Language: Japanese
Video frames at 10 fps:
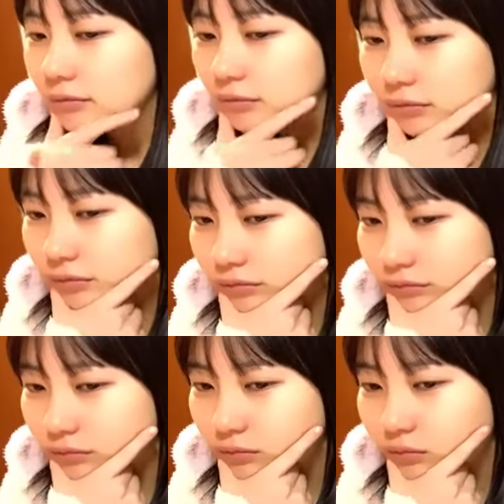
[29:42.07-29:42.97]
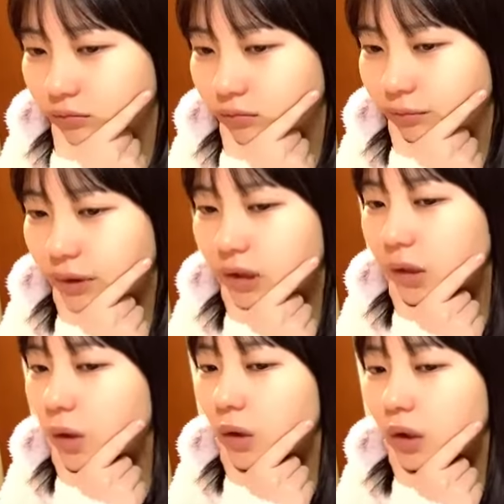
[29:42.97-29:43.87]
うん別
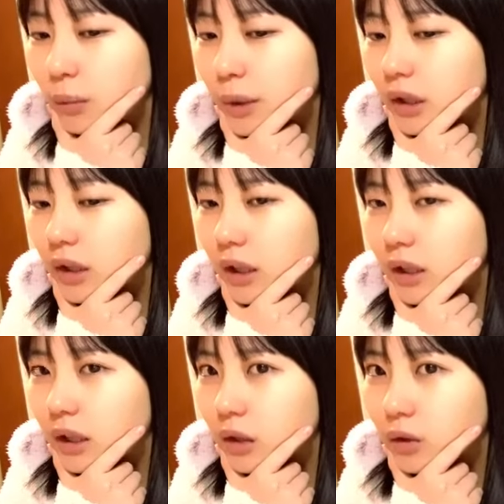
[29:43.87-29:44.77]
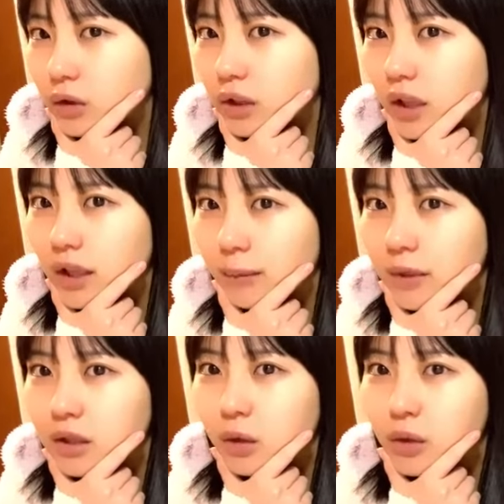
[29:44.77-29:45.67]
に料理とまではいかないけどすき焼き
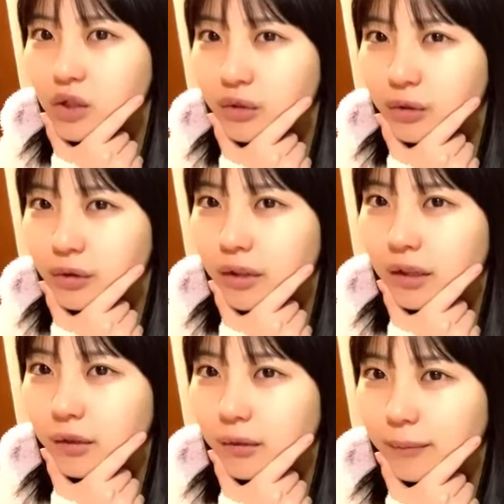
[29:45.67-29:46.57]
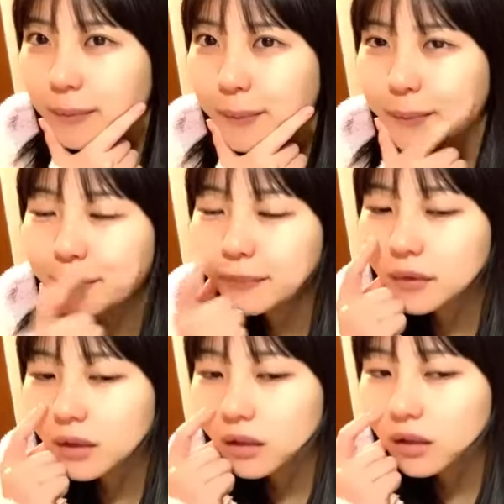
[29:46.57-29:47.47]
めっちゃ美味しく作れる
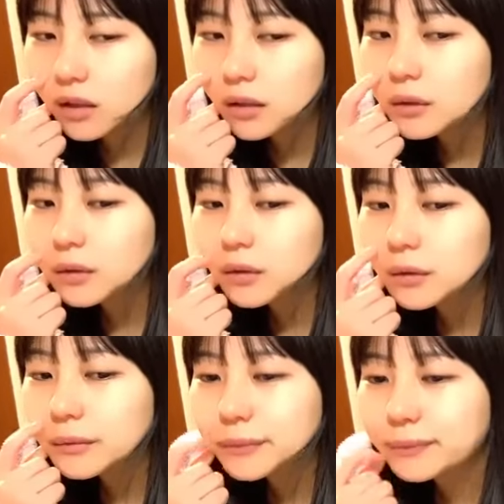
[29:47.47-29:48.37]
あと